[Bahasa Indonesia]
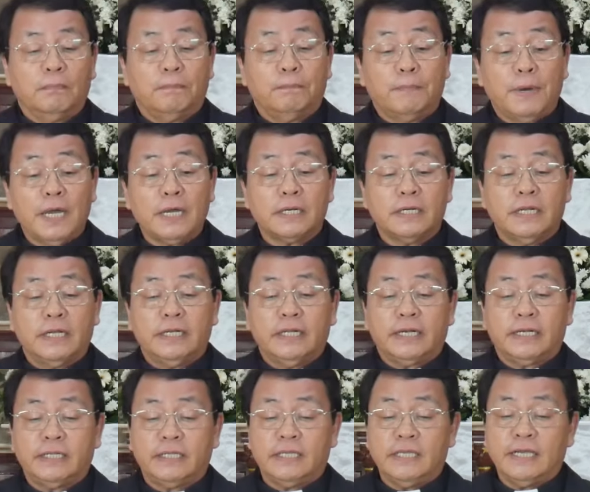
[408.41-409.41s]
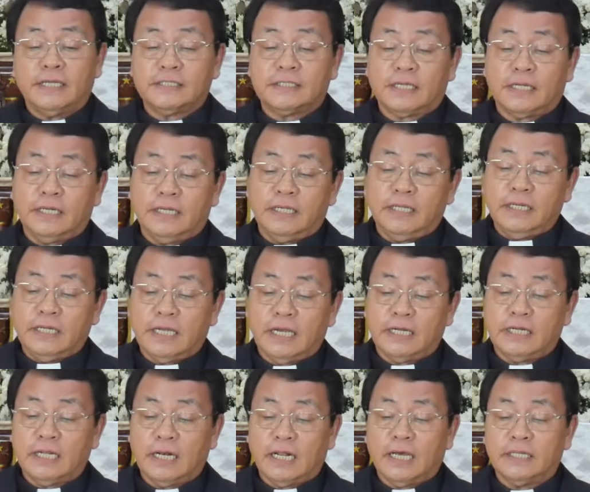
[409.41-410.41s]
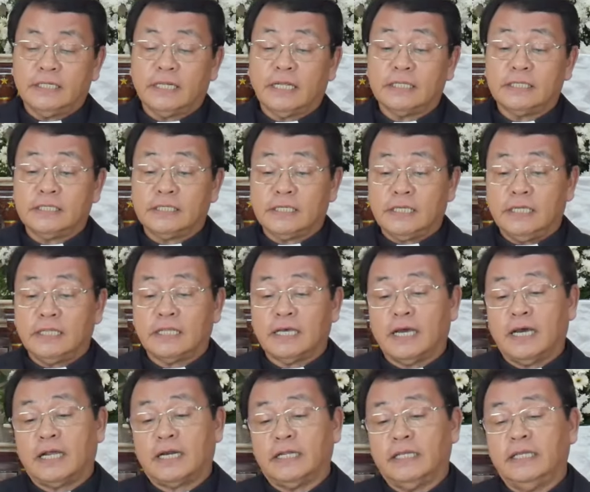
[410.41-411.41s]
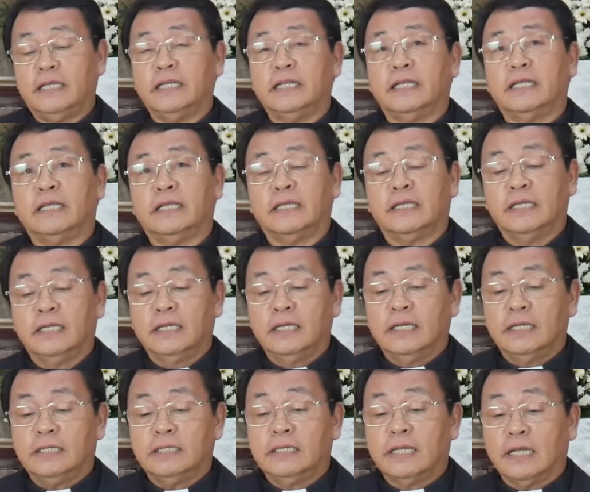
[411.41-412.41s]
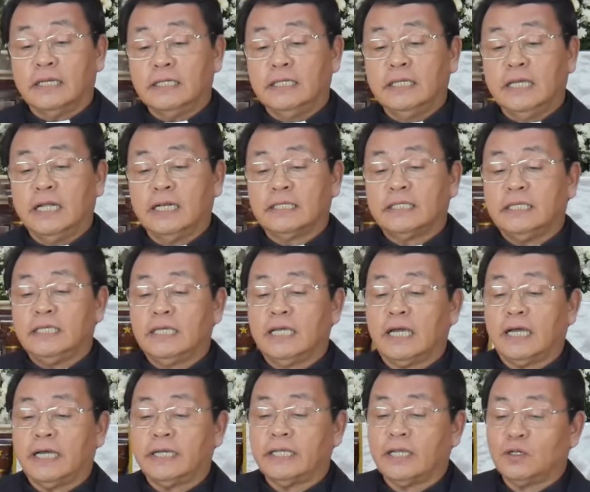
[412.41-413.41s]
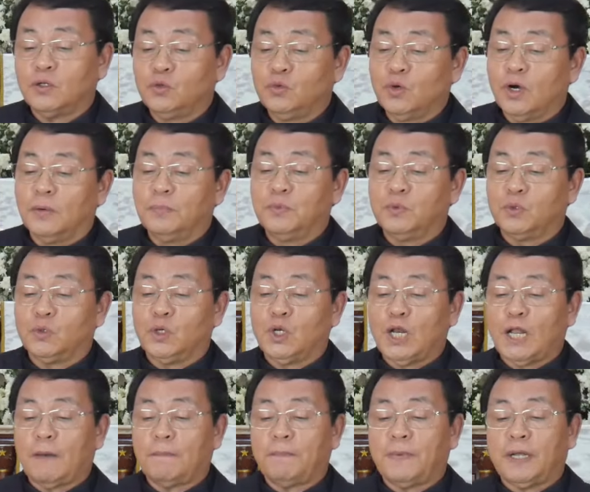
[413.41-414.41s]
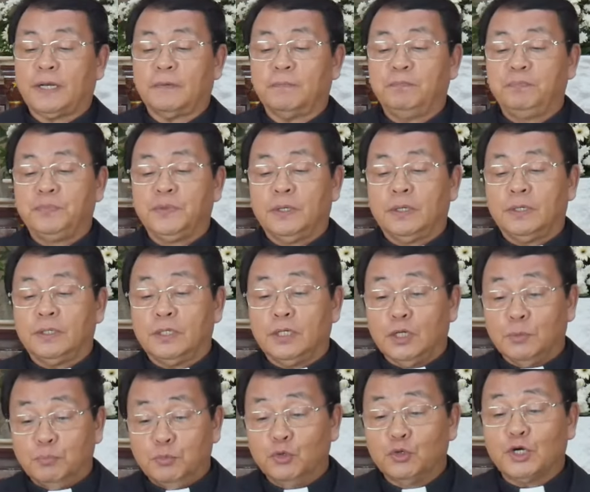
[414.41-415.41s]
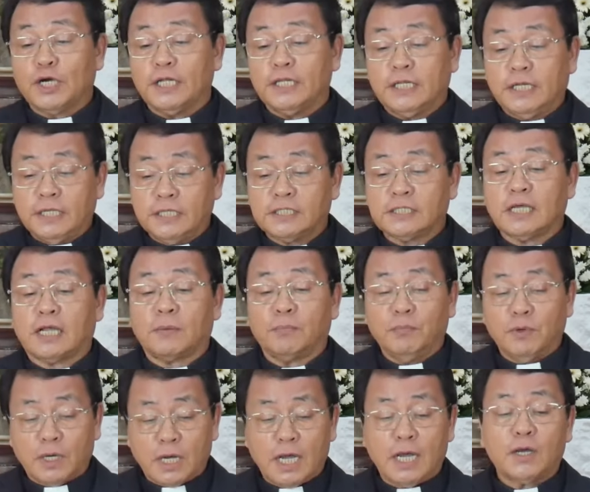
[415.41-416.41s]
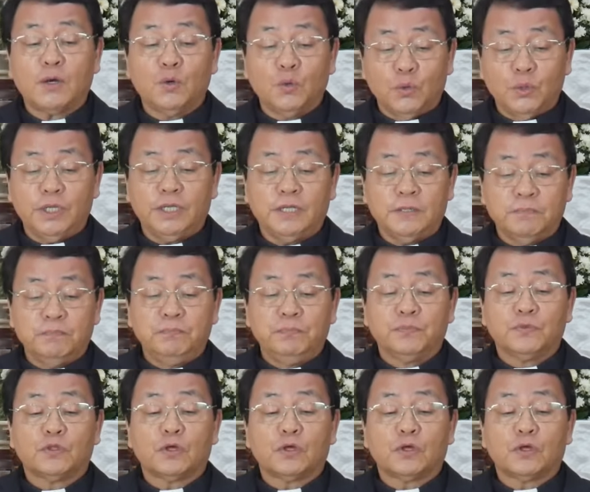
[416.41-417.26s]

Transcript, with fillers: Makna dari kiasan ini adalah nats kita hari ini. Daniel 3 ayat 28. Nebukadnezar mengakui